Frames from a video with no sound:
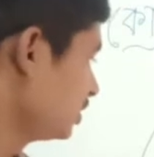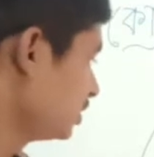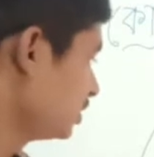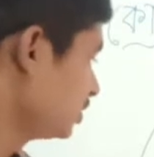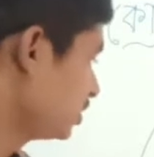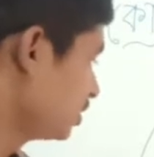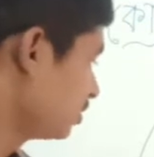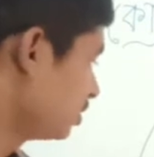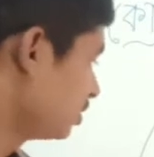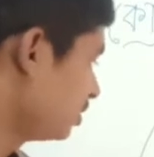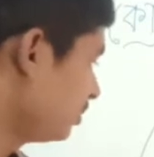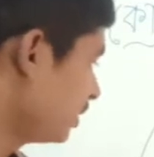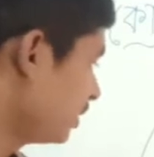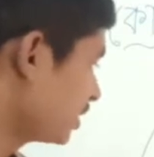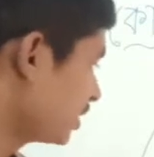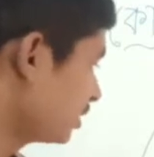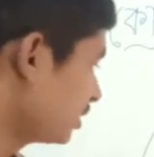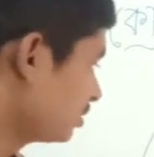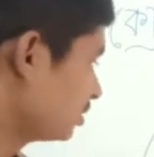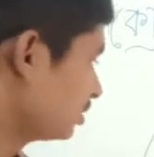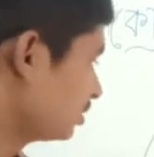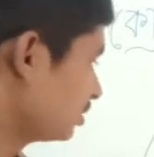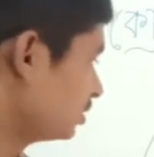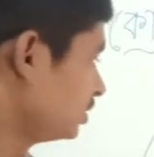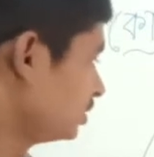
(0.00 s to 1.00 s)
সেগুলো ব্যাখ্যা
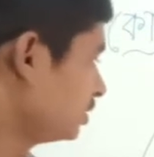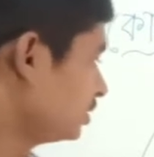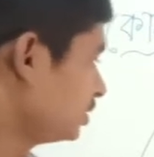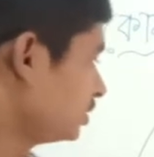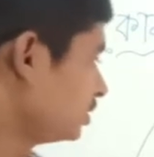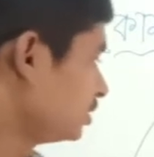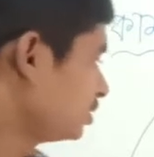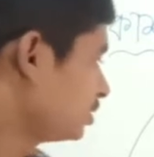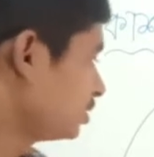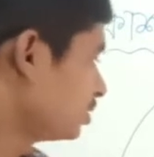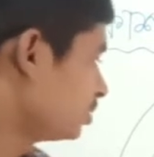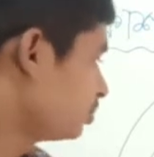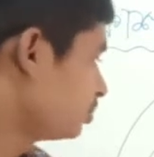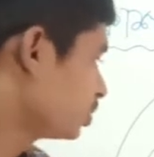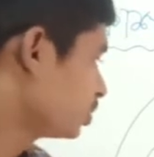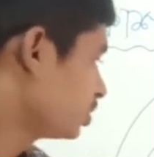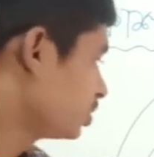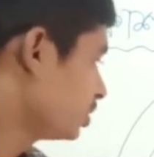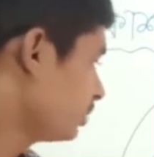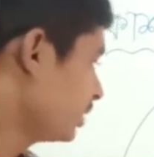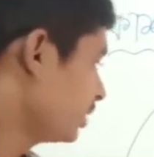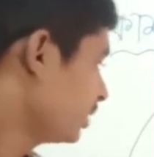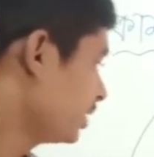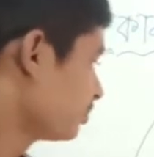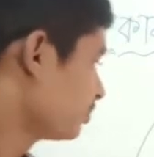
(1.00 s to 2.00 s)
করো তো
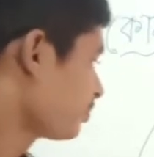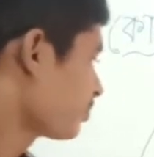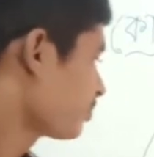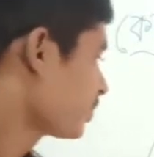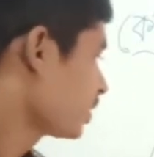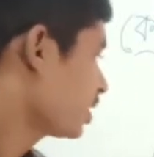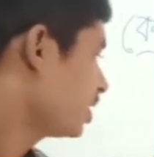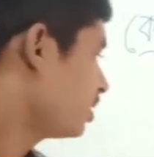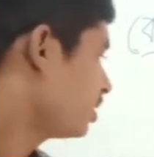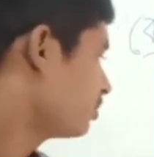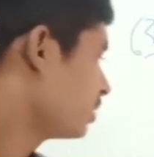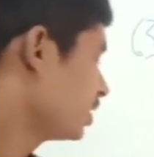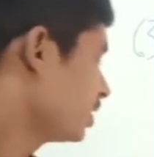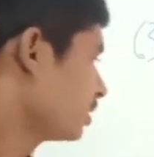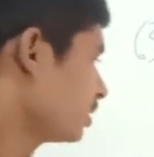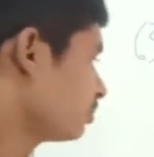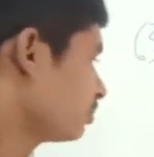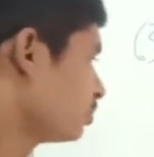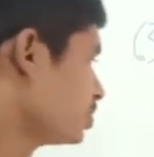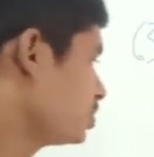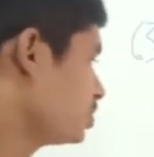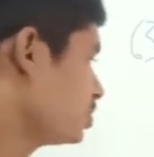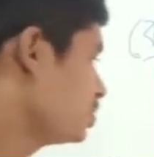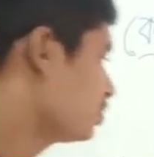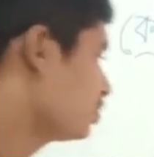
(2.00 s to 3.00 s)
প্রথমে আমরা
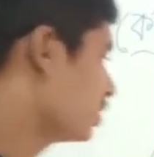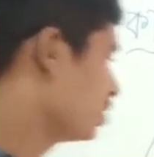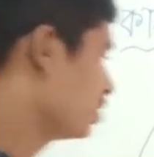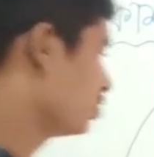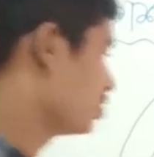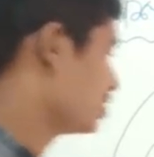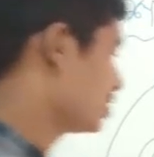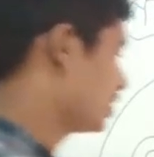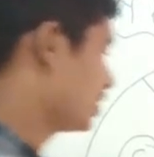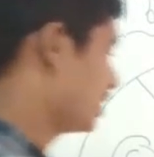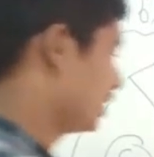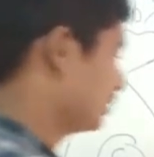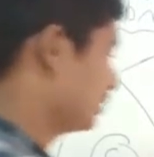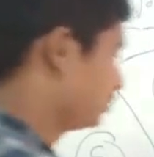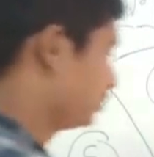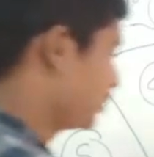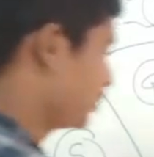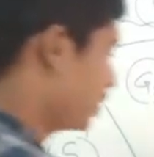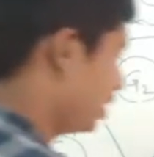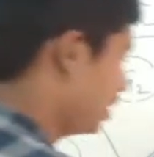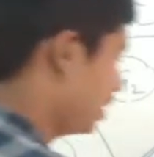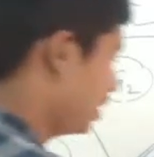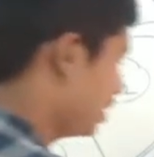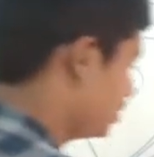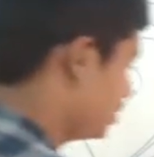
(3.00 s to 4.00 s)
দেখব জি ওয়ান দশা
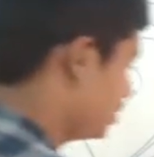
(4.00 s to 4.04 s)
এই